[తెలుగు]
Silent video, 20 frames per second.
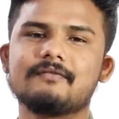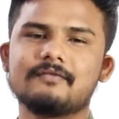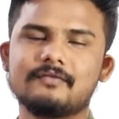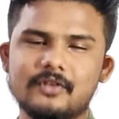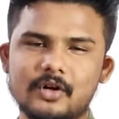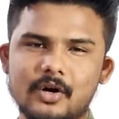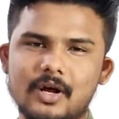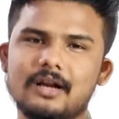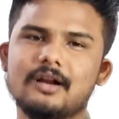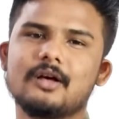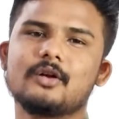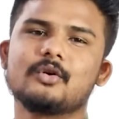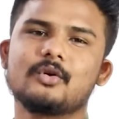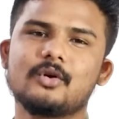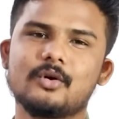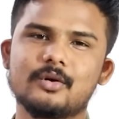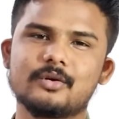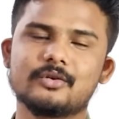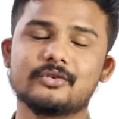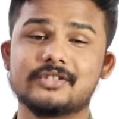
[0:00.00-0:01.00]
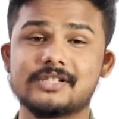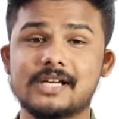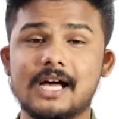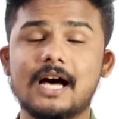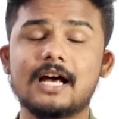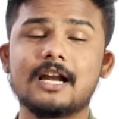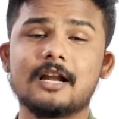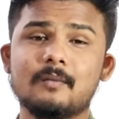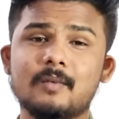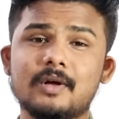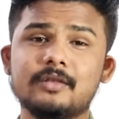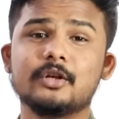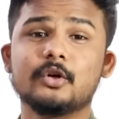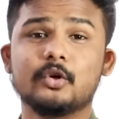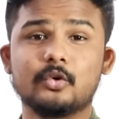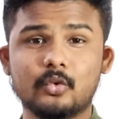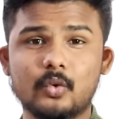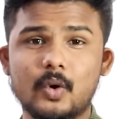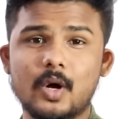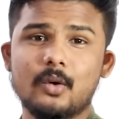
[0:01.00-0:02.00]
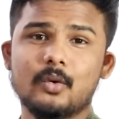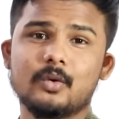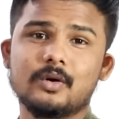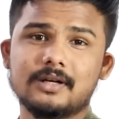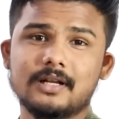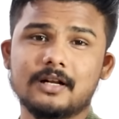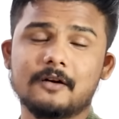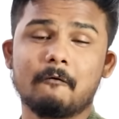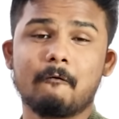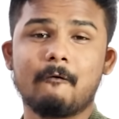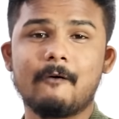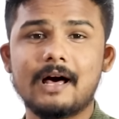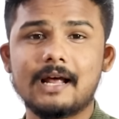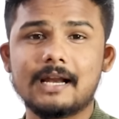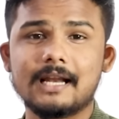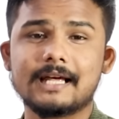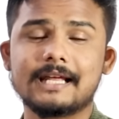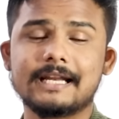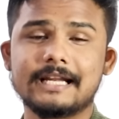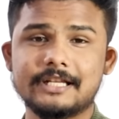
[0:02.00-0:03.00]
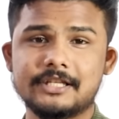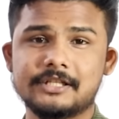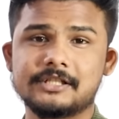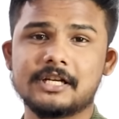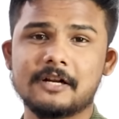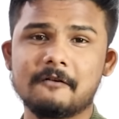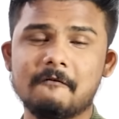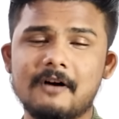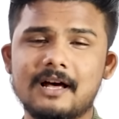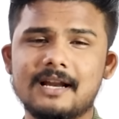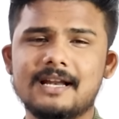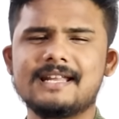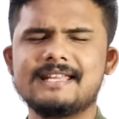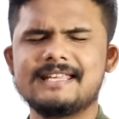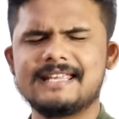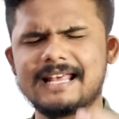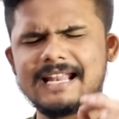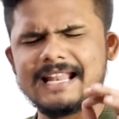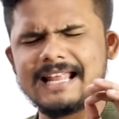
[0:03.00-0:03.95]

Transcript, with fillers: అందరూ అలా అనుకోరు చాలా మంది ట్రూగా ఉంటారు వాళ్ళకి నచ్చిన వాళ్ళని